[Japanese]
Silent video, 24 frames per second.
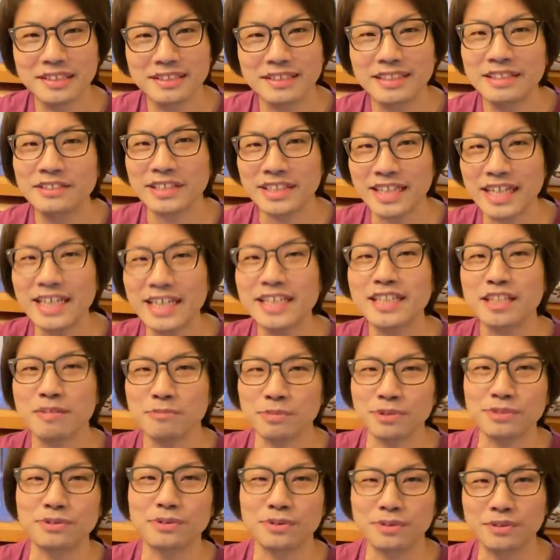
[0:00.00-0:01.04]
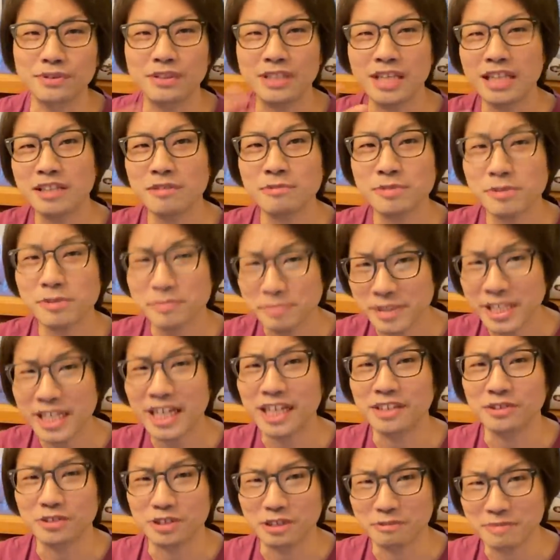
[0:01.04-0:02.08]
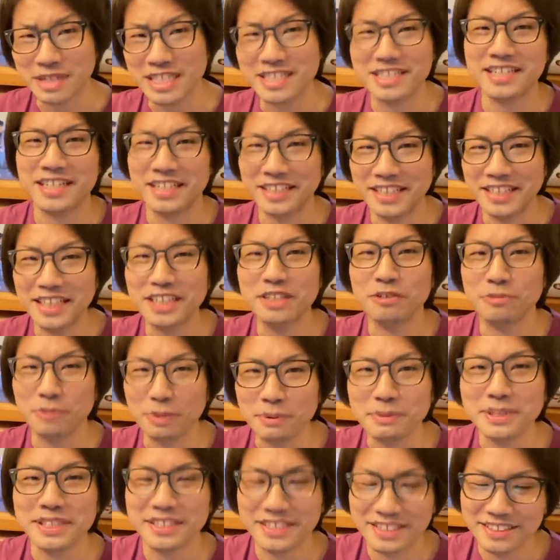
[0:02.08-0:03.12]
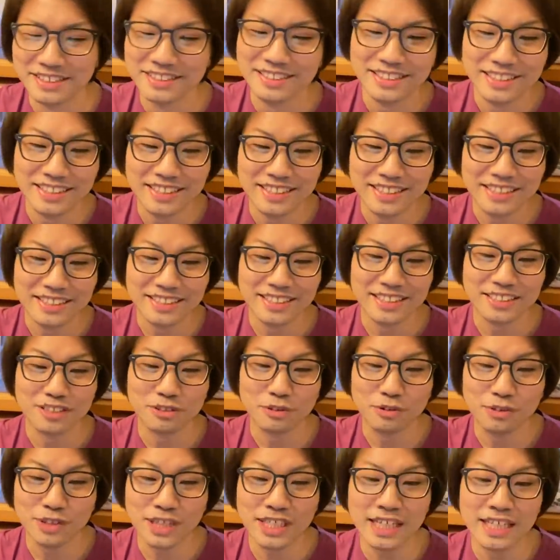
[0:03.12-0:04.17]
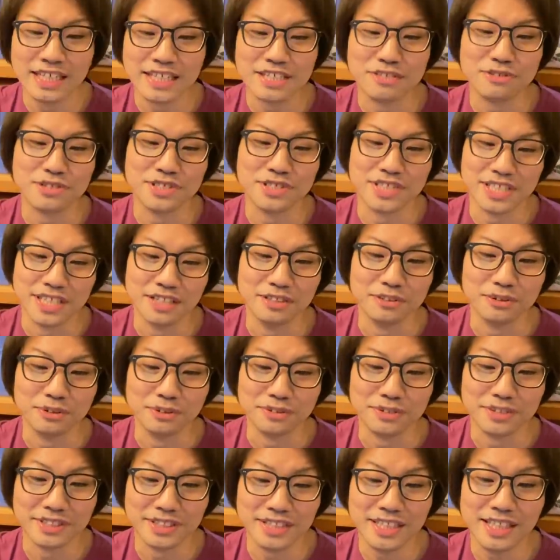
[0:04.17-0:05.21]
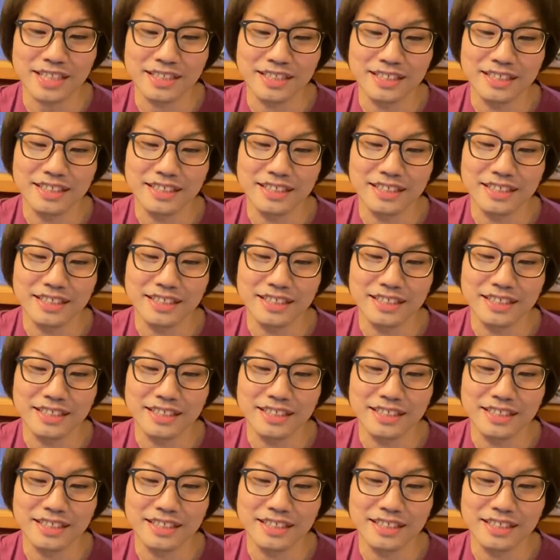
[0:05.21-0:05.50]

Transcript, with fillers: なのでネイティブとネイティブスピーカーといって間違いないと思います。でそこで話をしているということですね。